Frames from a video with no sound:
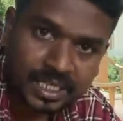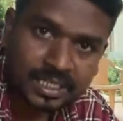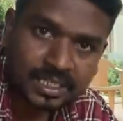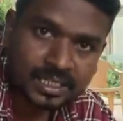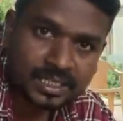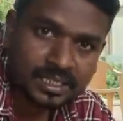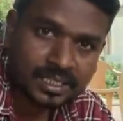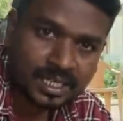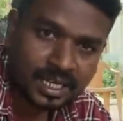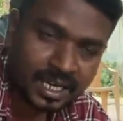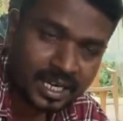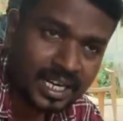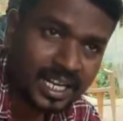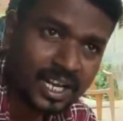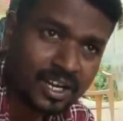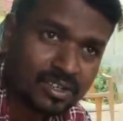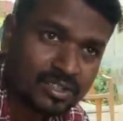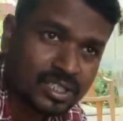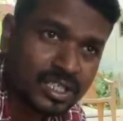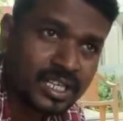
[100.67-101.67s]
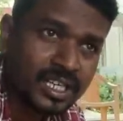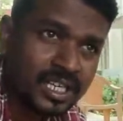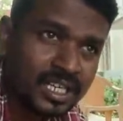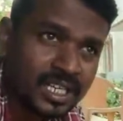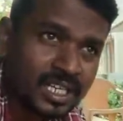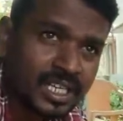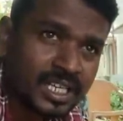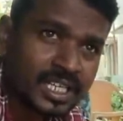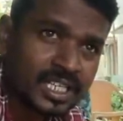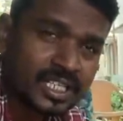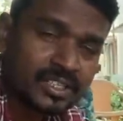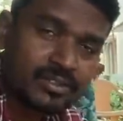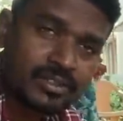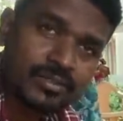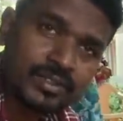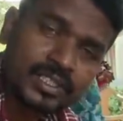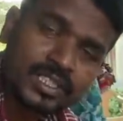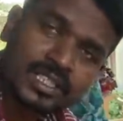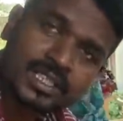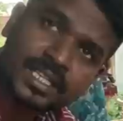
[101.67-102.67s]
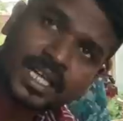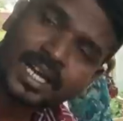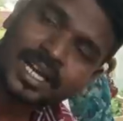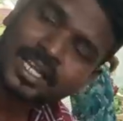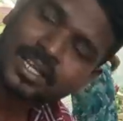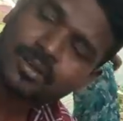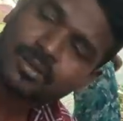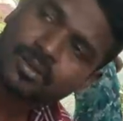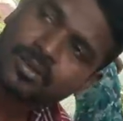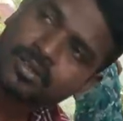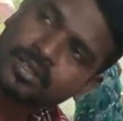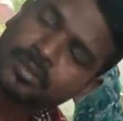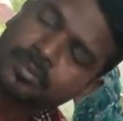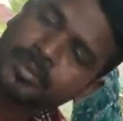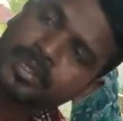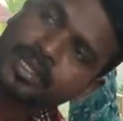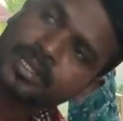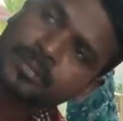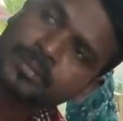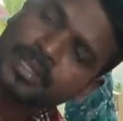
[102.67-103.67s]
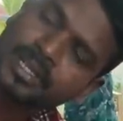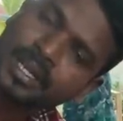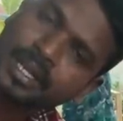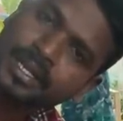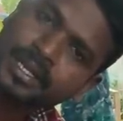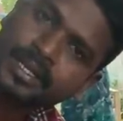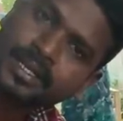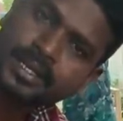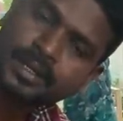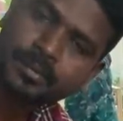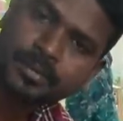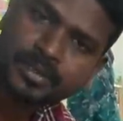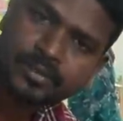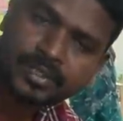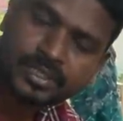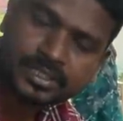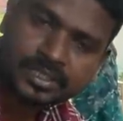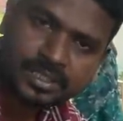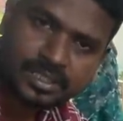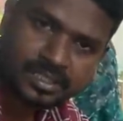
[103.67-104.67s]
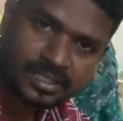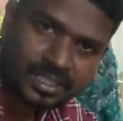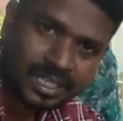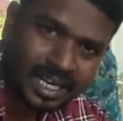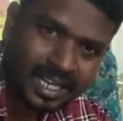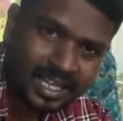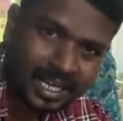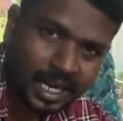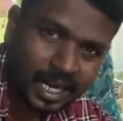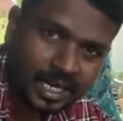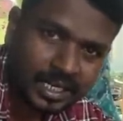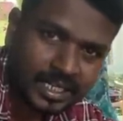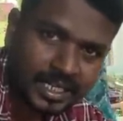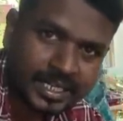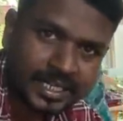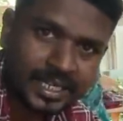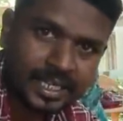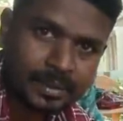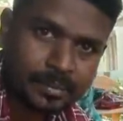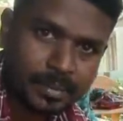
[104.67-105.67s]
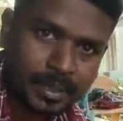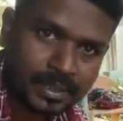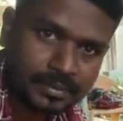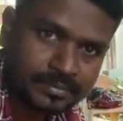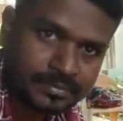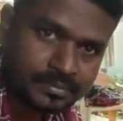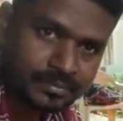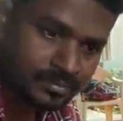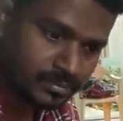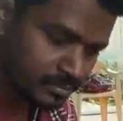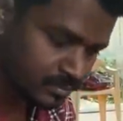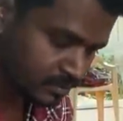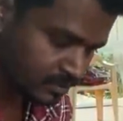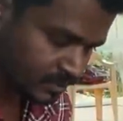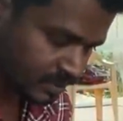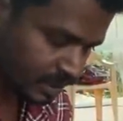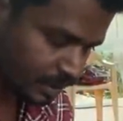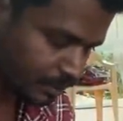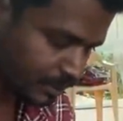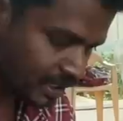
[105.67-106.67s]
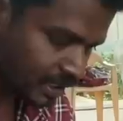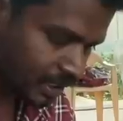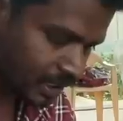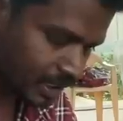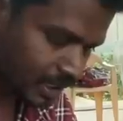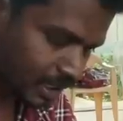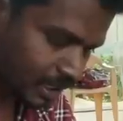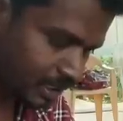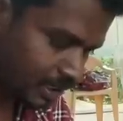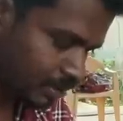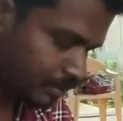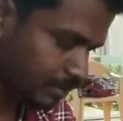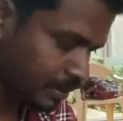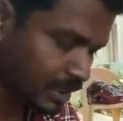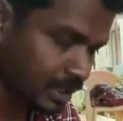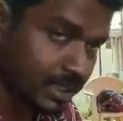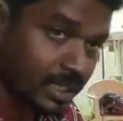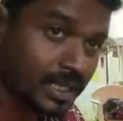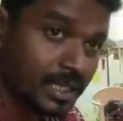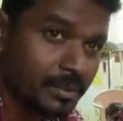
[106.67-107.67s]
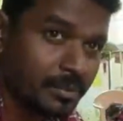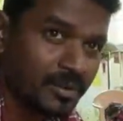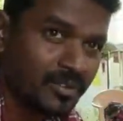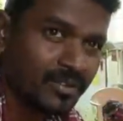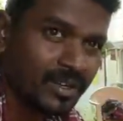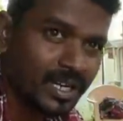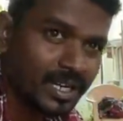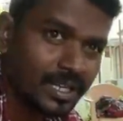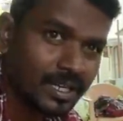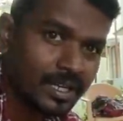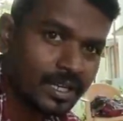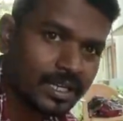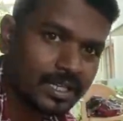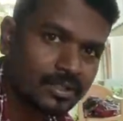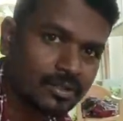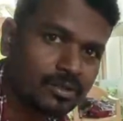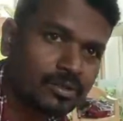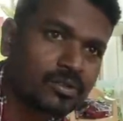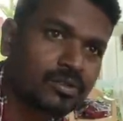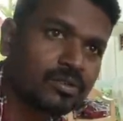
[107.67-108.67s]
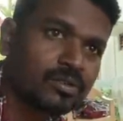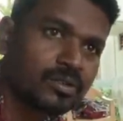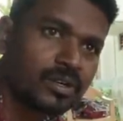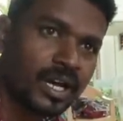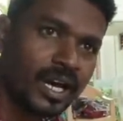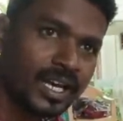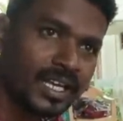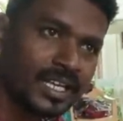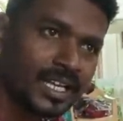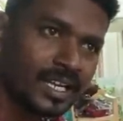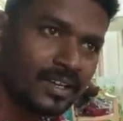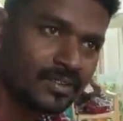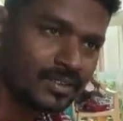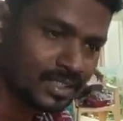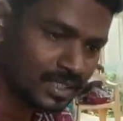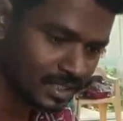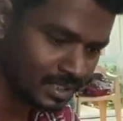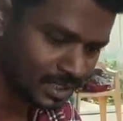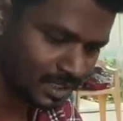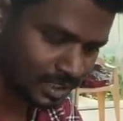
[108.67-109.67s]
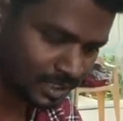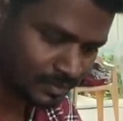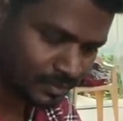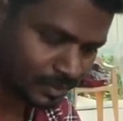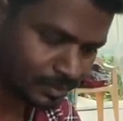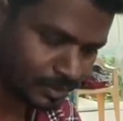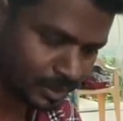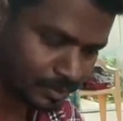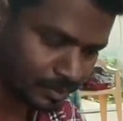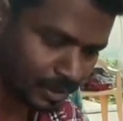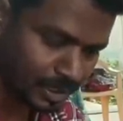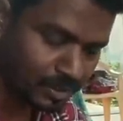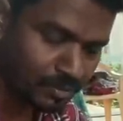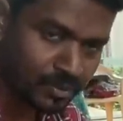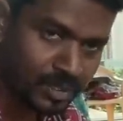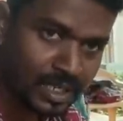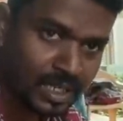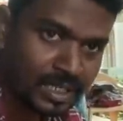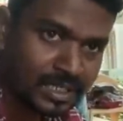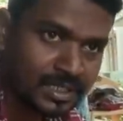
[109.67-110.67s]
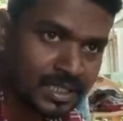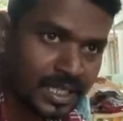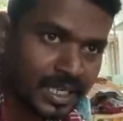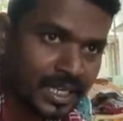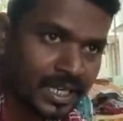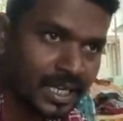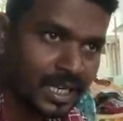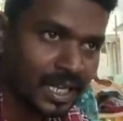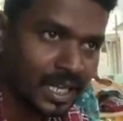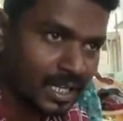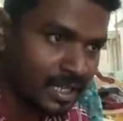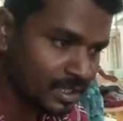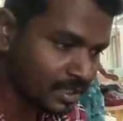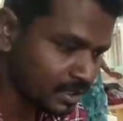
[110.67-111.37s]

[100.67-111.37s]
இருக்குது ரெண்டாவது இவன் வந்து தலையை ஒரு இப்படி இப்படி லைட்டை இப்படி வச்சுட்டு தலையை ஆட்டிக்கிட்டே இருப்பான் எப்படி நான் காட்டுறேன் பாருங்கள் இப்போ வெளியில் ஏதோ ஒரு நாய்கள்லாம் வந்ததுனால இவன் அப்படி பண்ணுவானான்னு தெரியல